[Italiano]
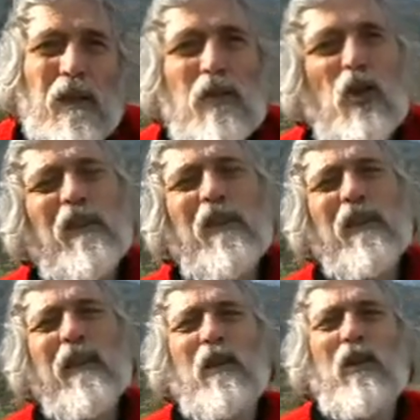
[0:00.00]
il giovane
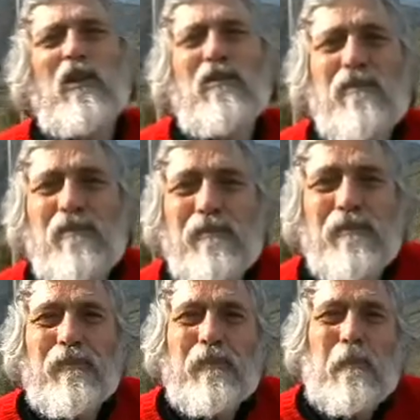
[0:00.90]
ricco
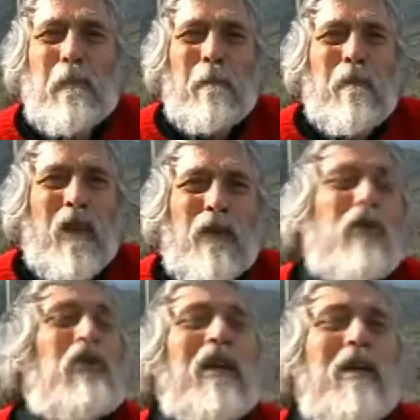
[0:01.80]

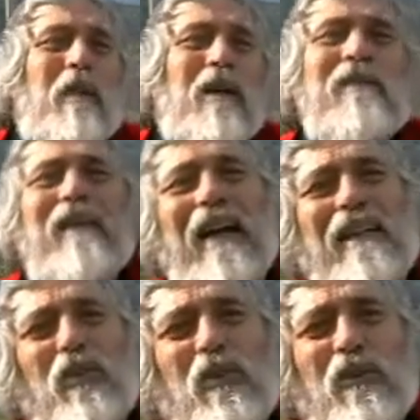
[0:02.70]
non sarebbe
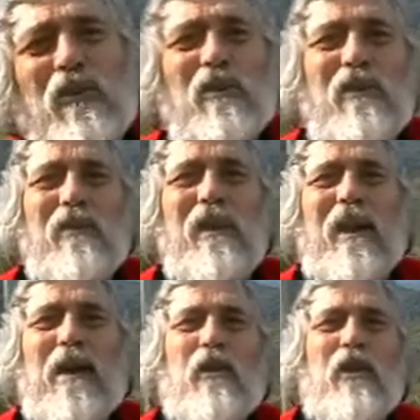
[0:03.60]
entrato nel
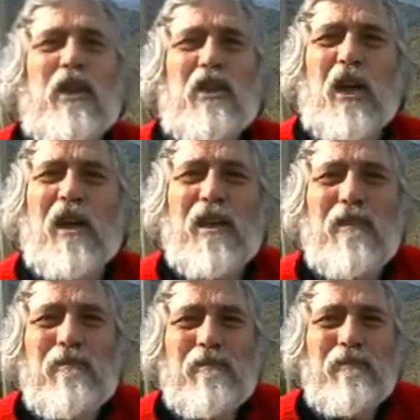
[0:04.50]
regno dei cieli
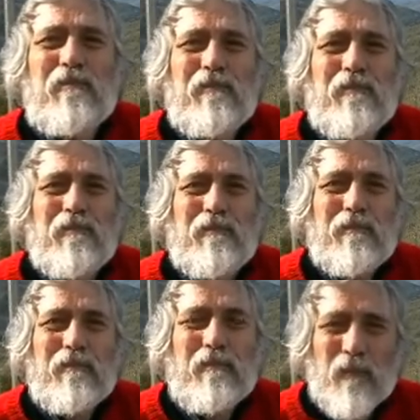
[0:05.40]

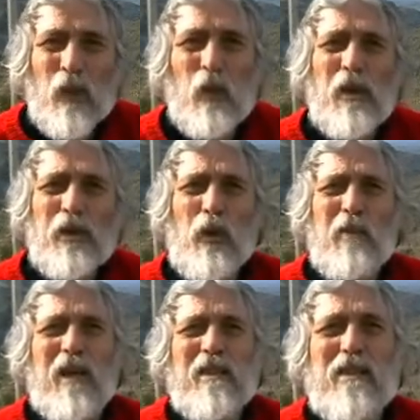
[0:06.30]
con i
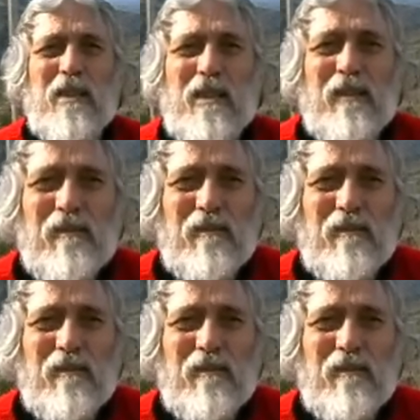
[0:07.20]
suoi mezzi.